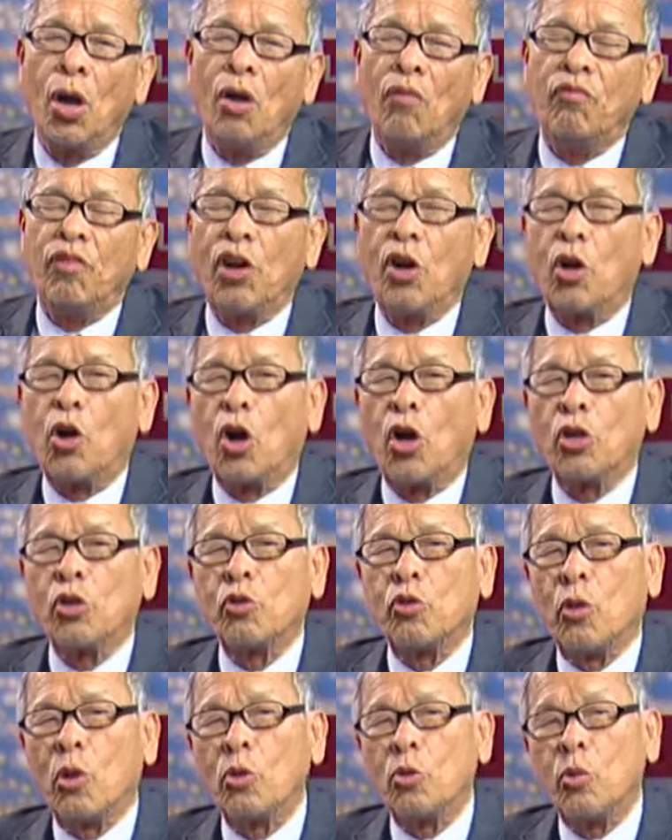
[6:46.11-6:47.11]
vợ
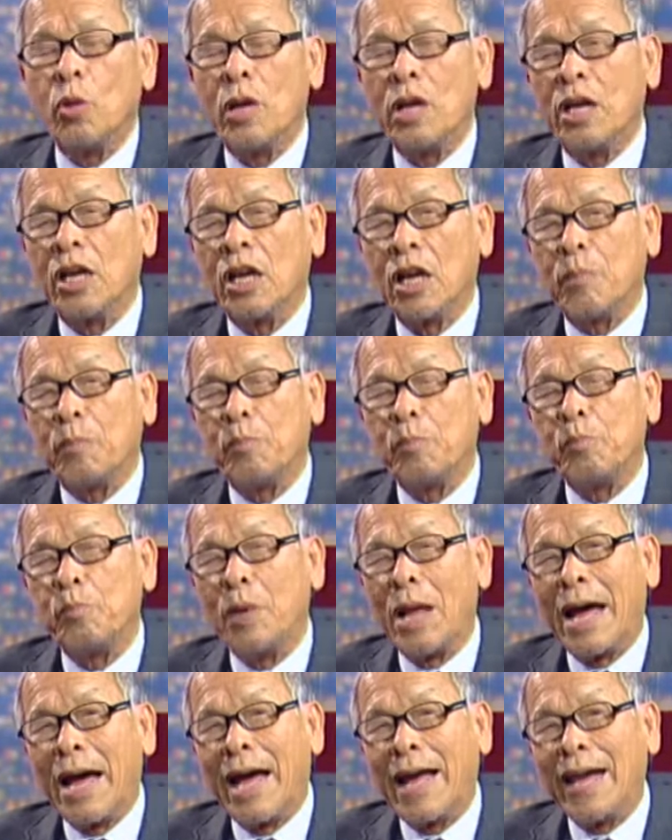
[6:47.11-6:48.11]
con của anh Nguyễn Quang Lập
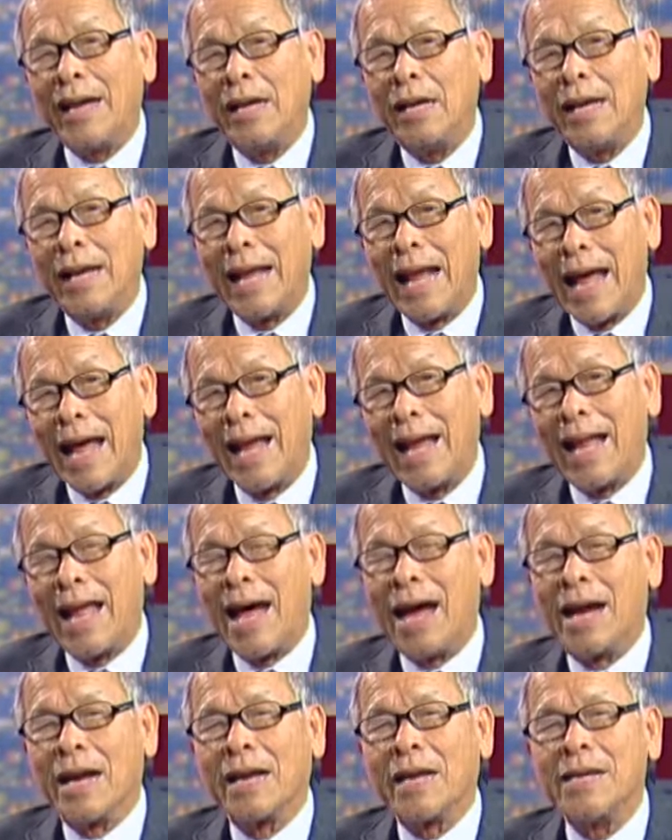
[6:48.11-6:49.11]
đã la
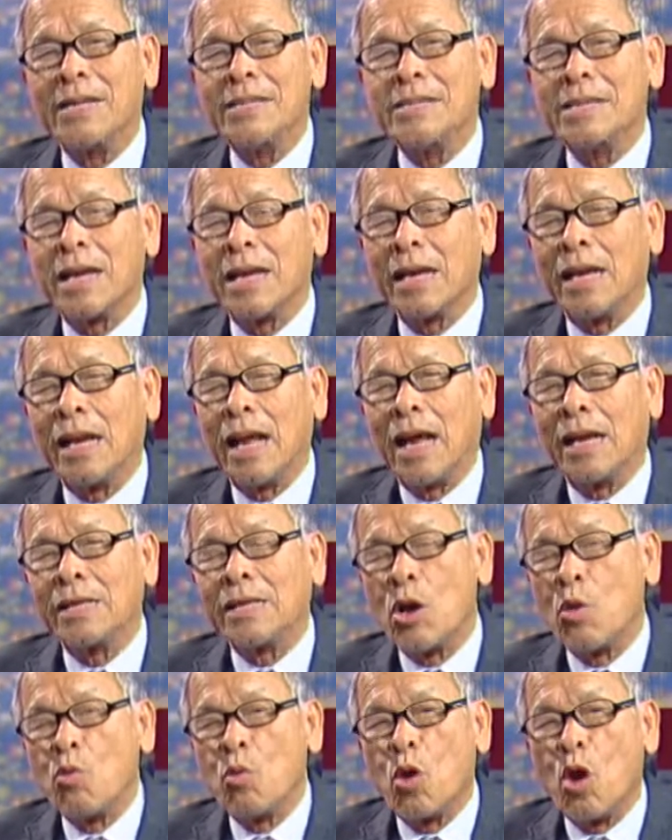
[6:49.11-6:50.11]
làng đến rằng là
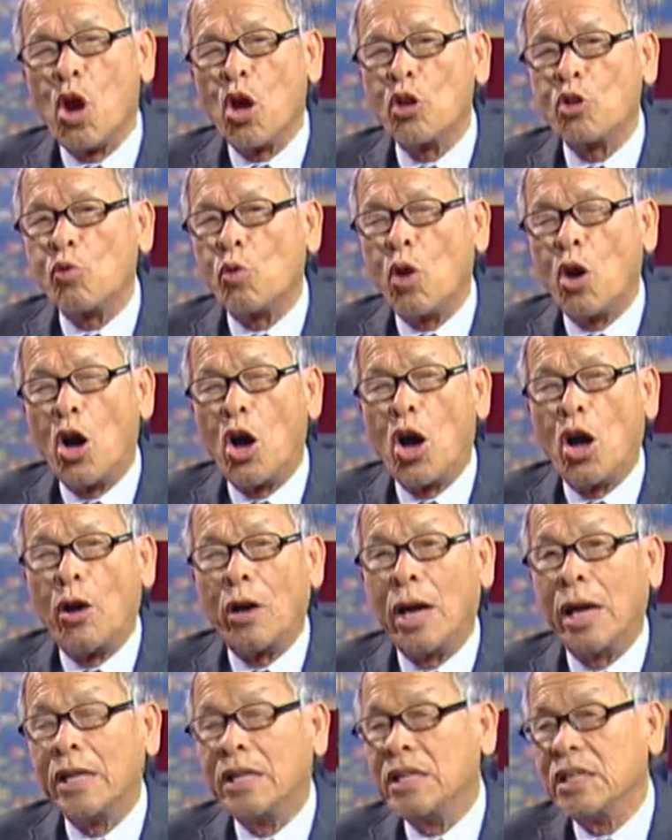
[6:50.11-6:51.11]
chồng con của họ
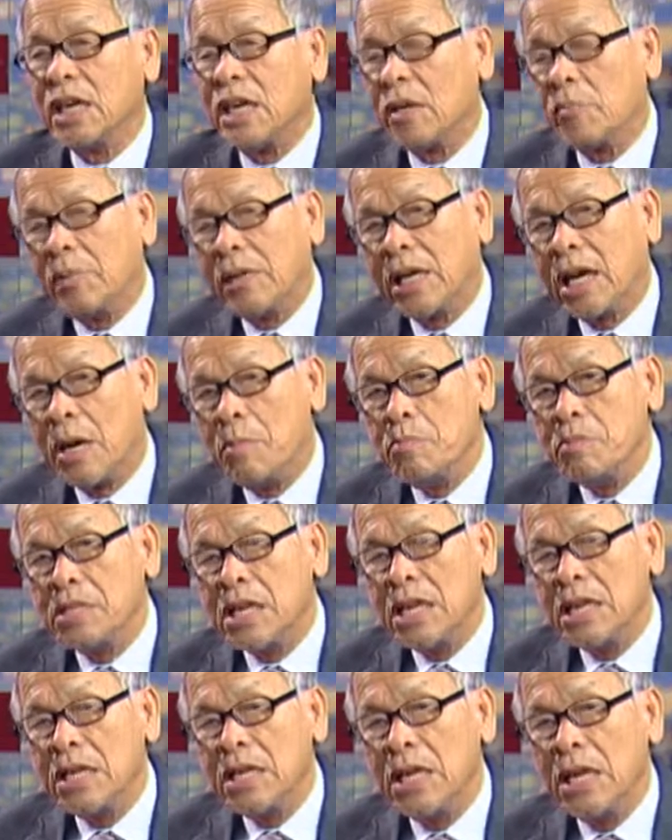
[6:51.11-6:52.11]
gần như là bị cầm
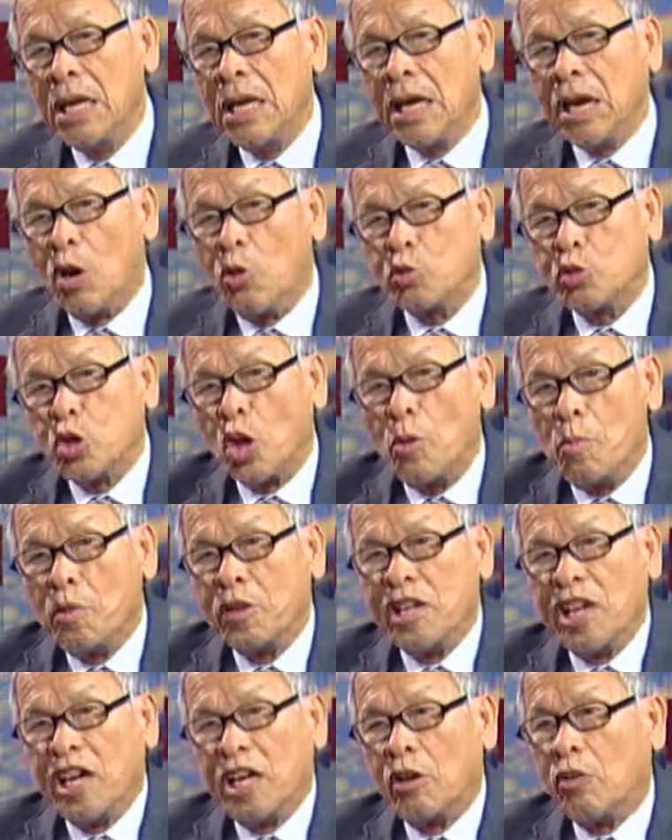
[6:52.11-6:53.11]
chân không cho
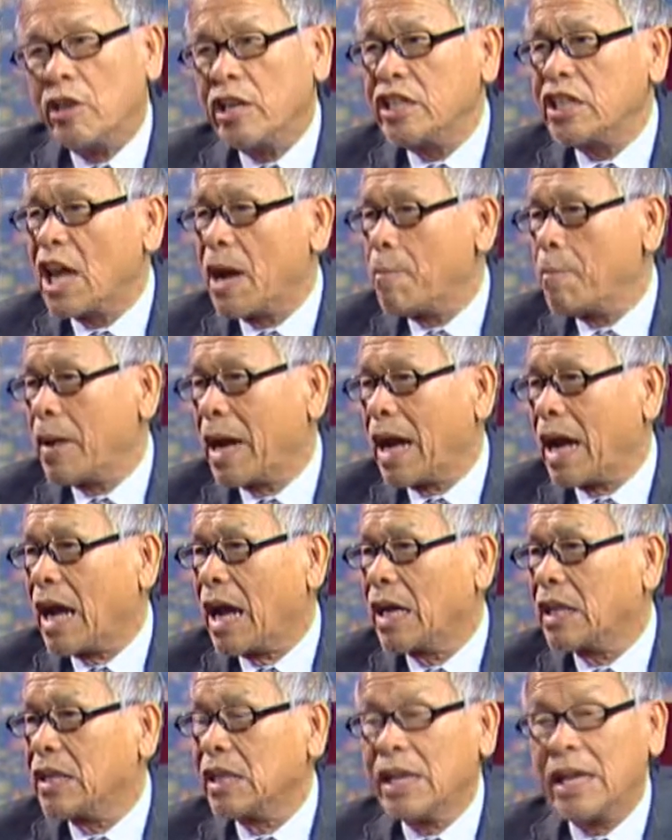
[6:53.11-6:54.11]
một người nào đến thăm cả
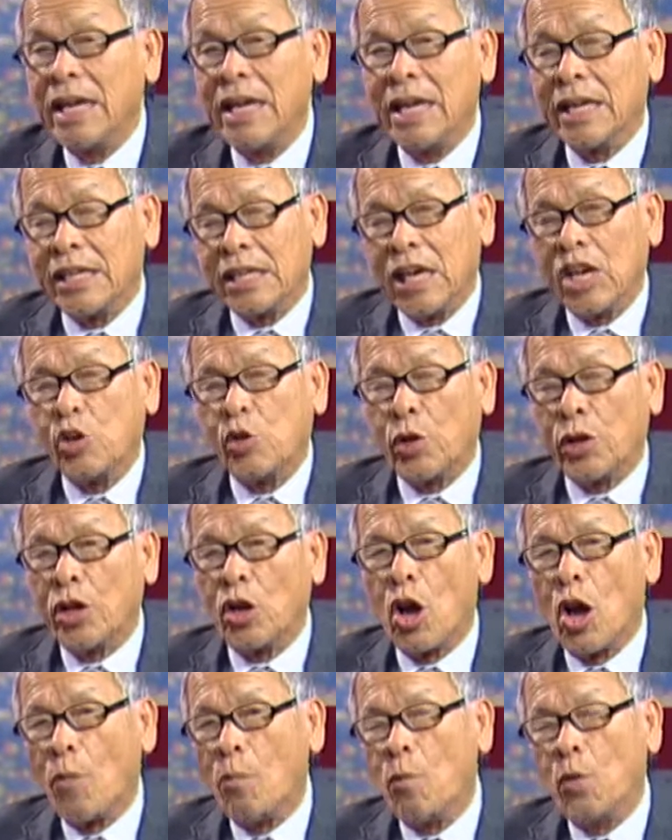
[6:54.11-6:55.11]
thì đấy là những cái chuyện
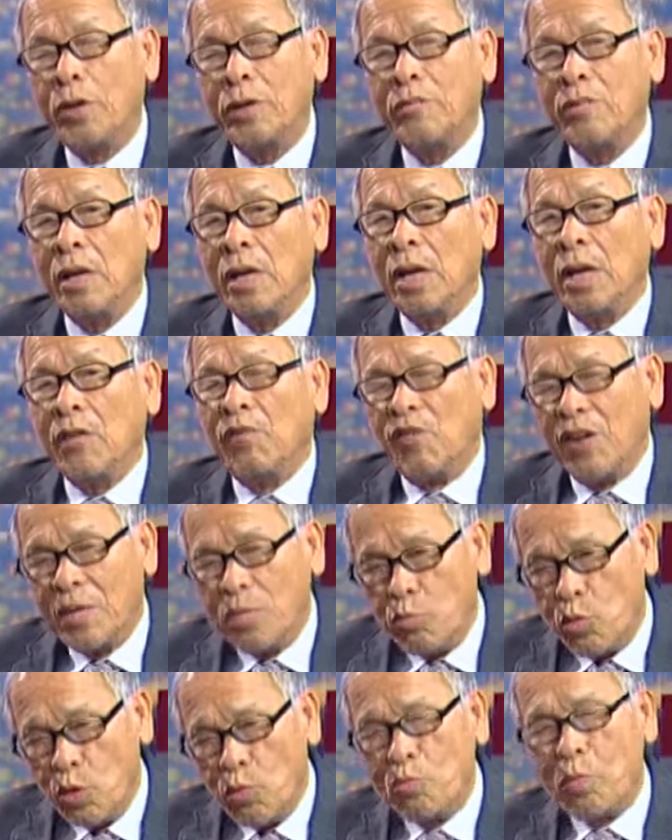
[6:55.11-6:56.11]
họ muốn
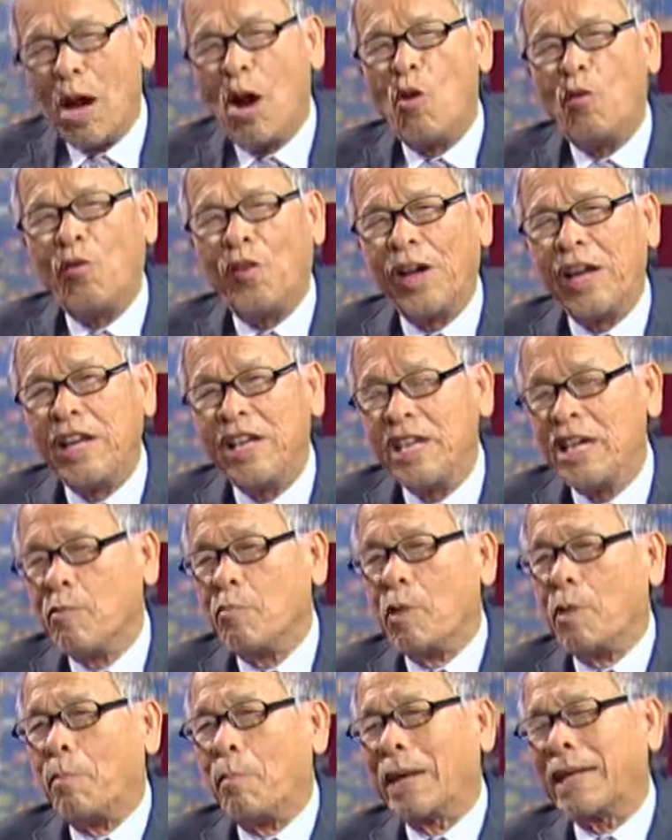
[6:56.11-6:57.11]
vẫn muốn bao vây
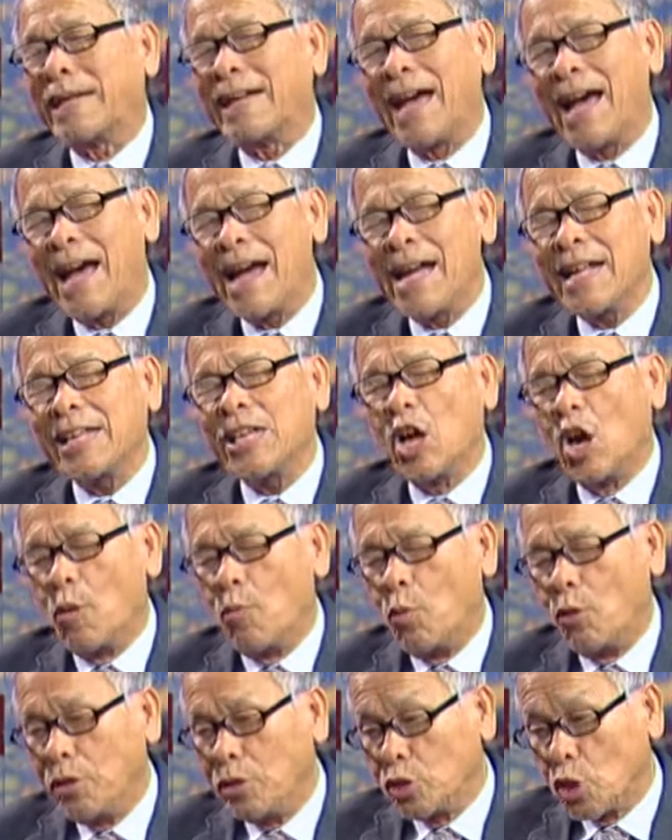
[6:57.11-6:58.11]
nhưng mà mặt khác thì họ
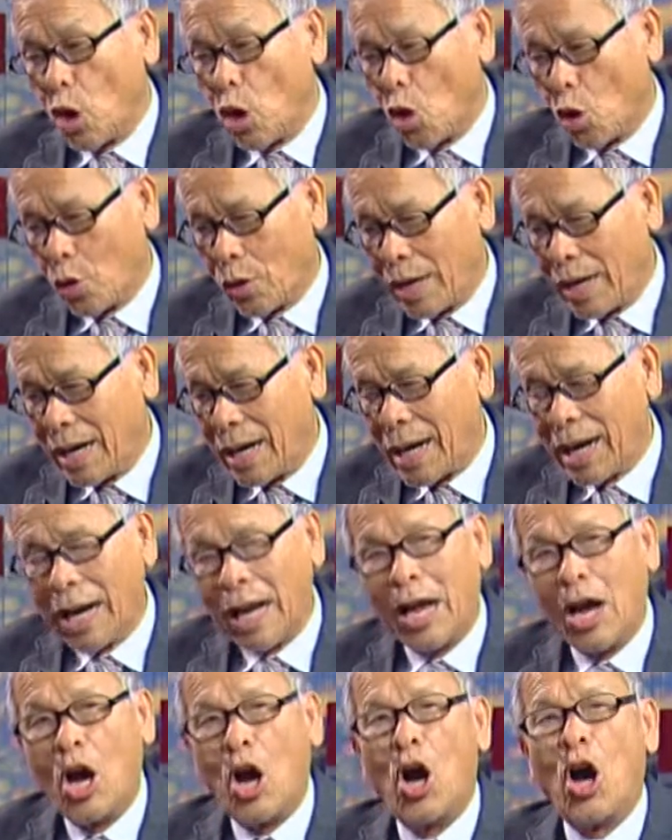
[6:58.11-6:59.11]
muốn tỏ ra rằng
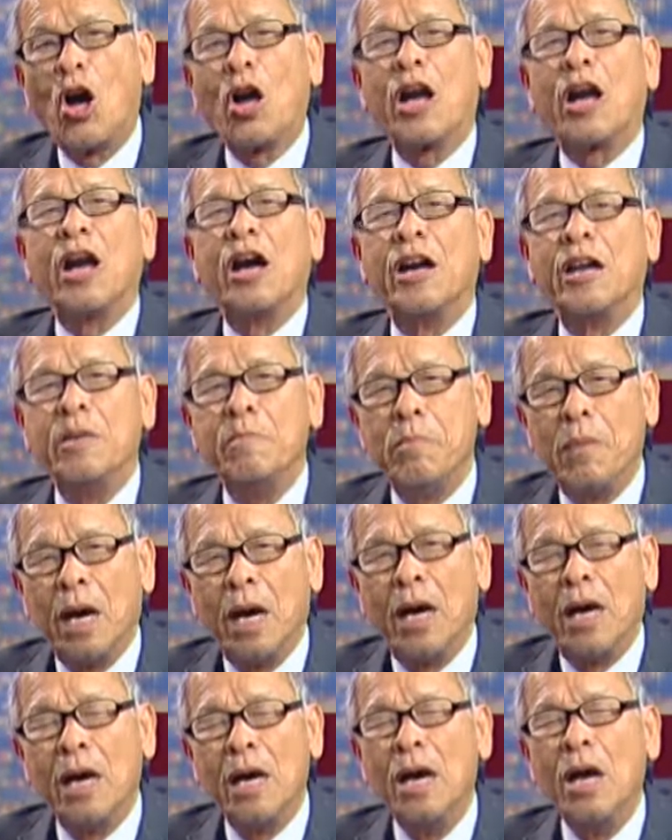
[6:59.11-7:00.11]
là họ cởi
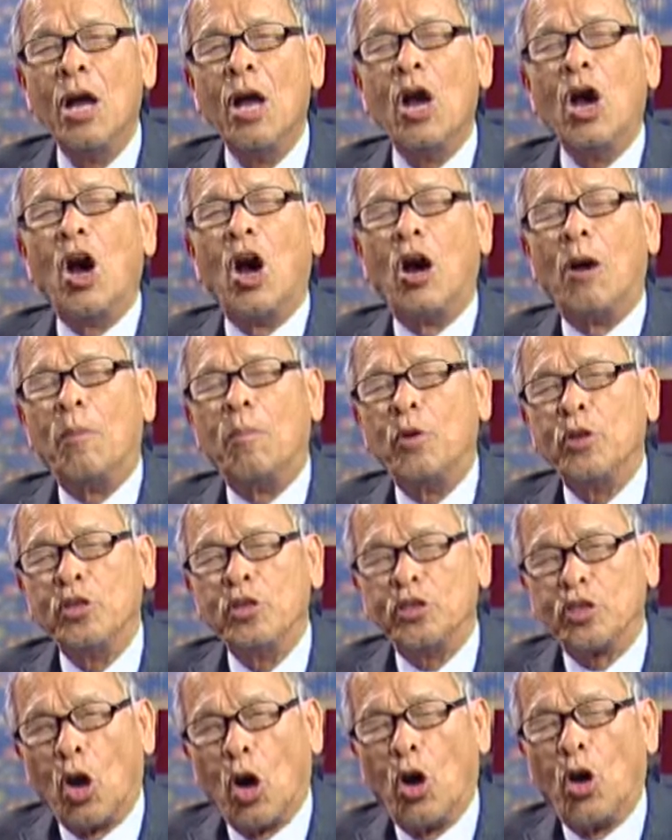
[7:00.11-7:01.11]
mở họ
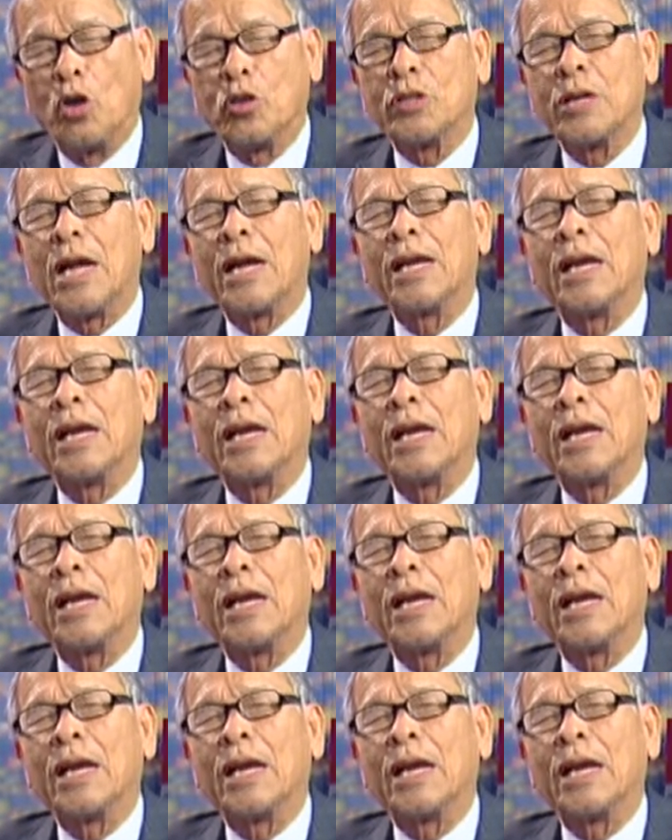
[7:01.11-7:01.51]
muốn tỏ ra